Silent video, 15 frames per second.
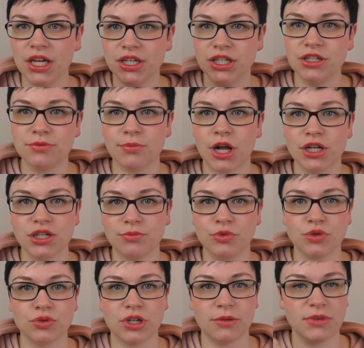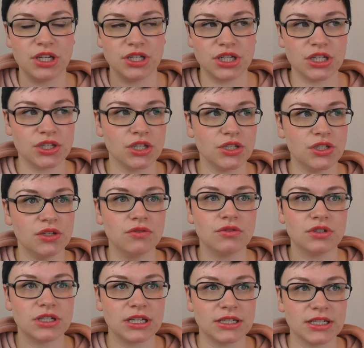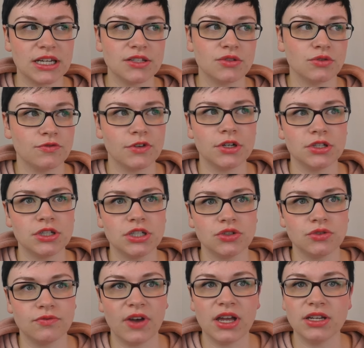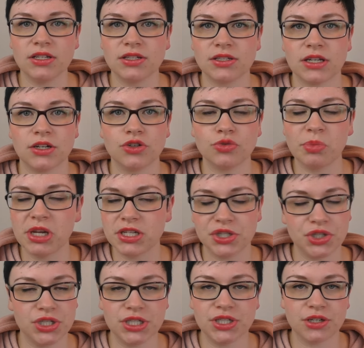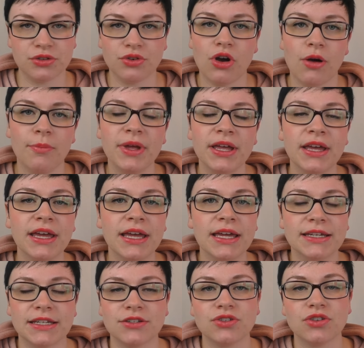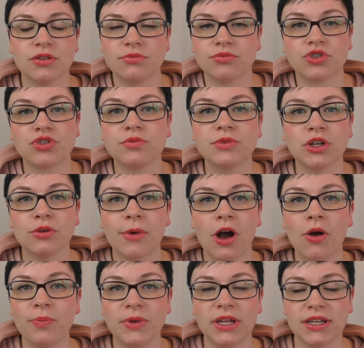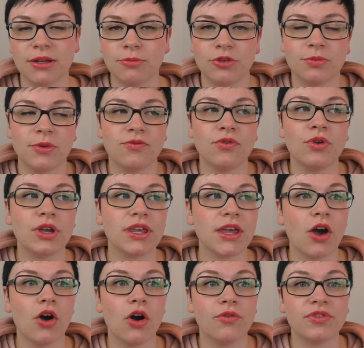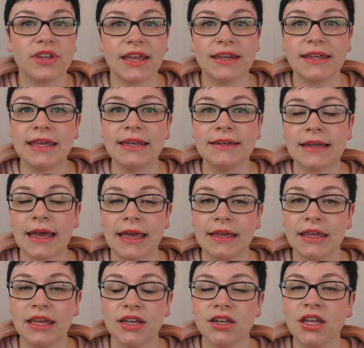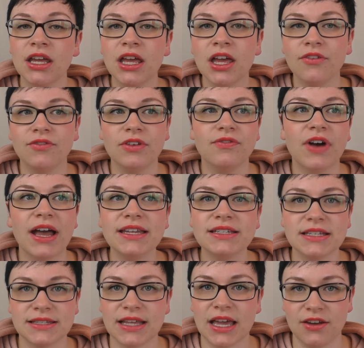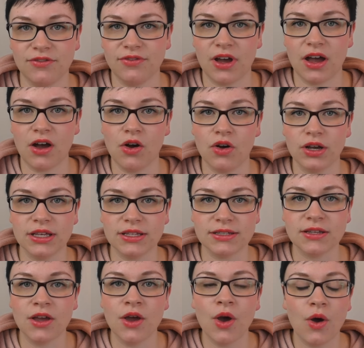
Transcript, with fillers: In diesem Alter musst du deinem Kind das erzählen und dann das. Und wenn es nicht so weit ist, dann entspricht es nicht der Norm. Das ähm, stimmt ja überhaupt nicht. Da muss man wirklich auch auf sein Kind eingehen, wie weit das einfach auch ist